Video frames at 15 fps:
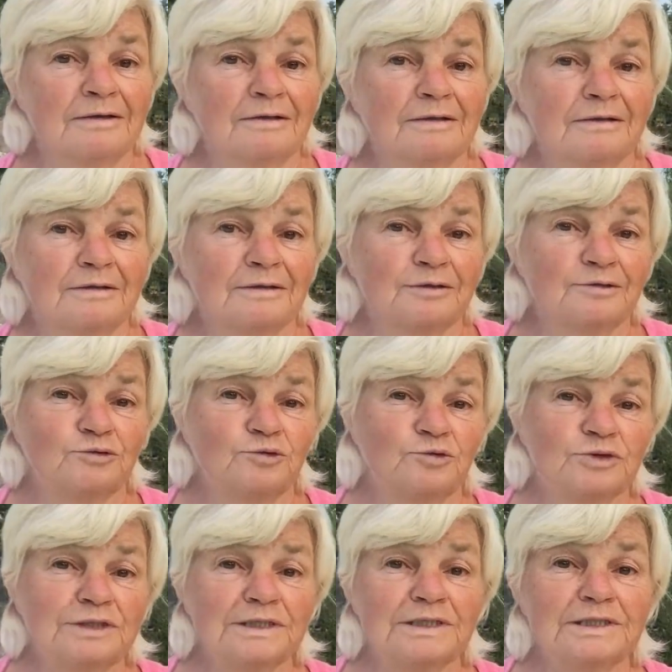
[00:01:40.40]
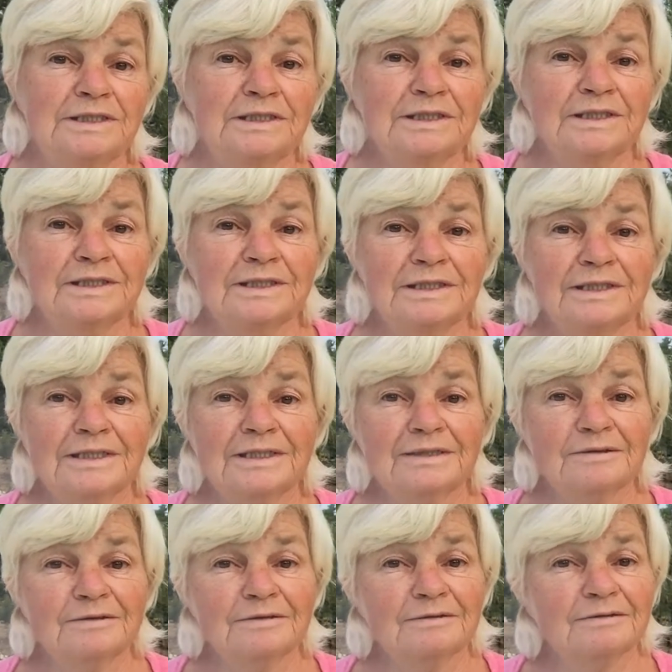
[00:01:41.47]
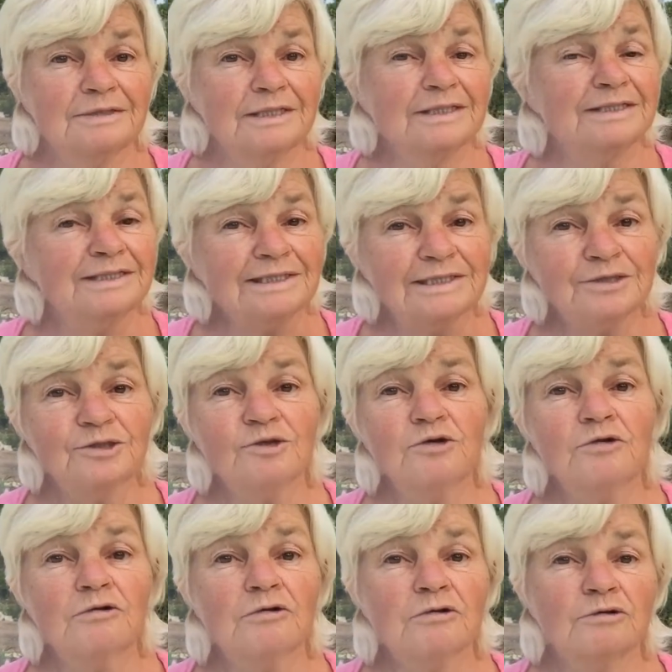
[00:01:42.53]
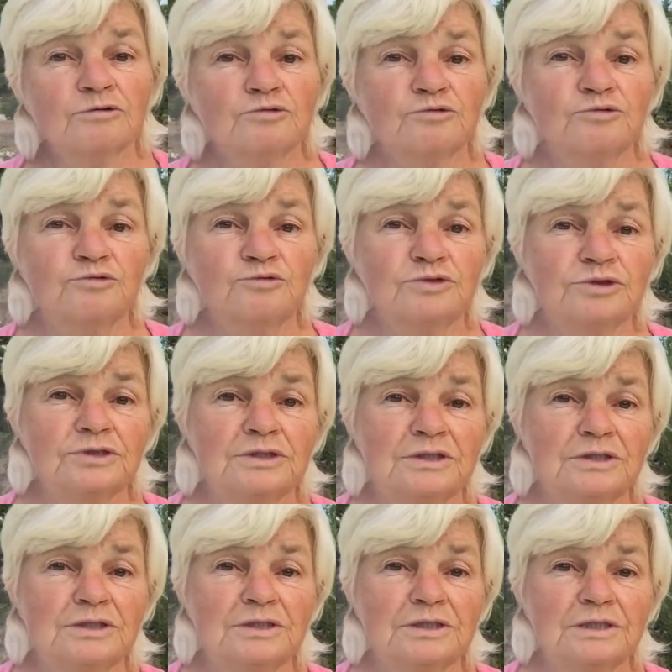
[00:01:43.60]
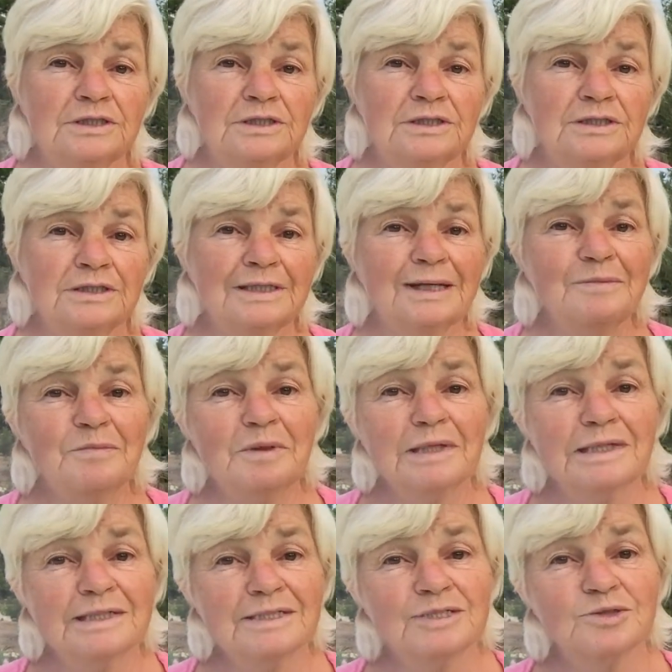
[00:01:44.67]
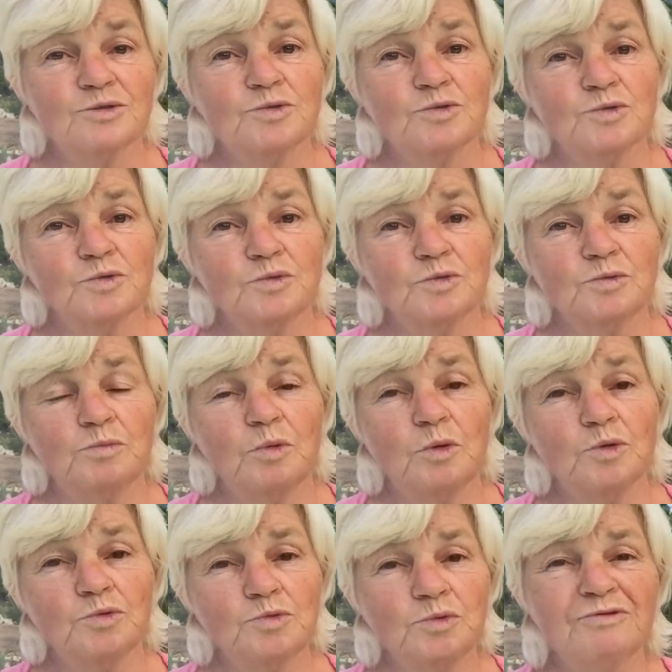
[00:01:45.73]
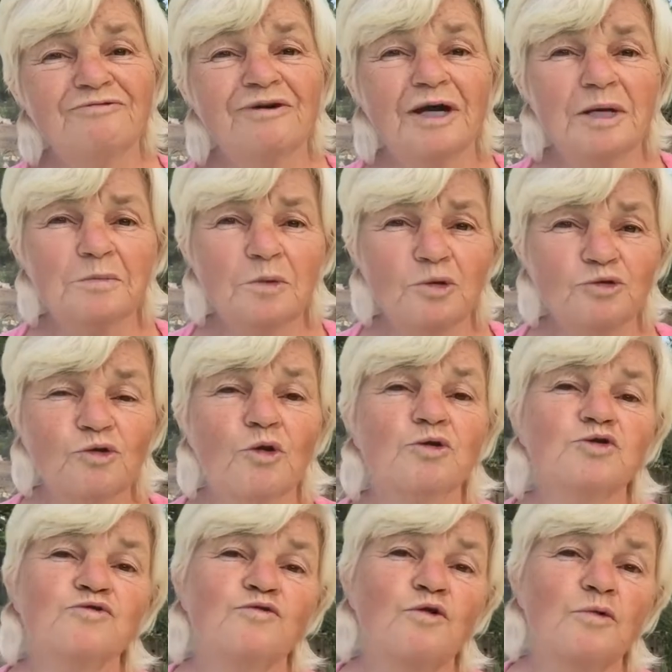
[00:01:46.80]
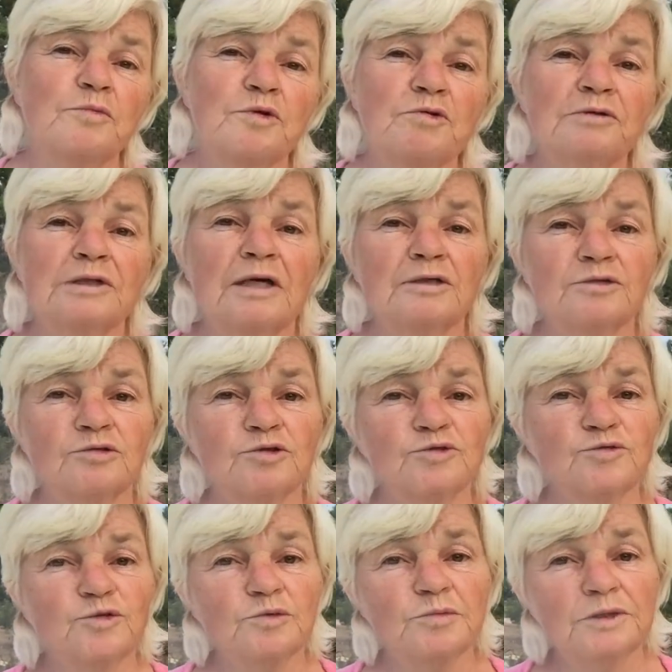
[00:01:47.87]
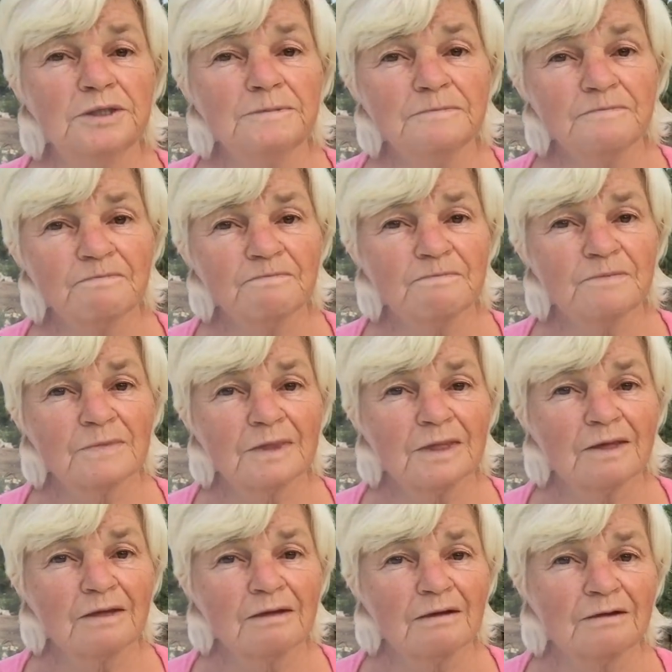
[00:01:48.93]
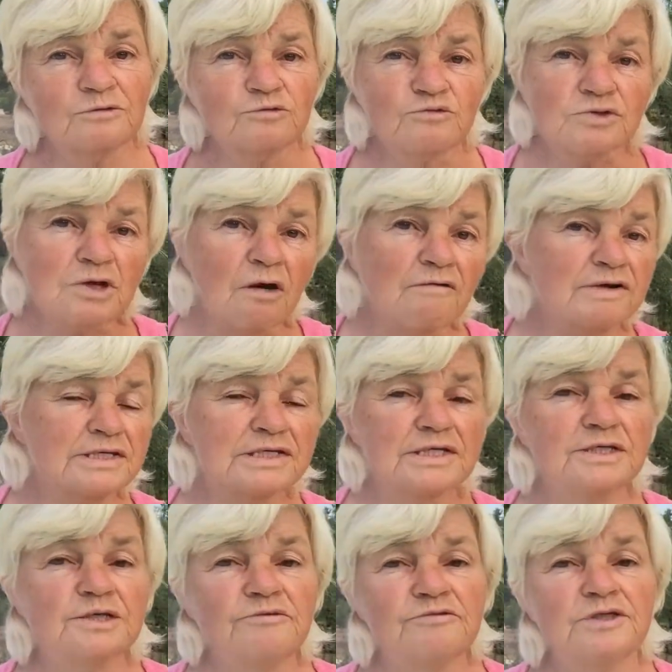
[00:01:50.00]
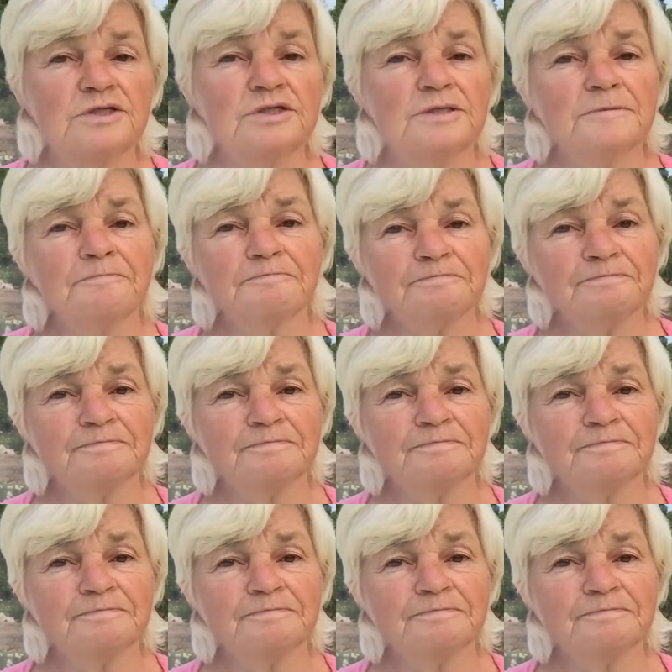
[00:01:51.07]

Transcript: euh, tout ce qui est euh, excitant, tout ce qui est à base de produits vraiment transformés, ultra transformés. Hein, tout ça, on va essayer d'éviter.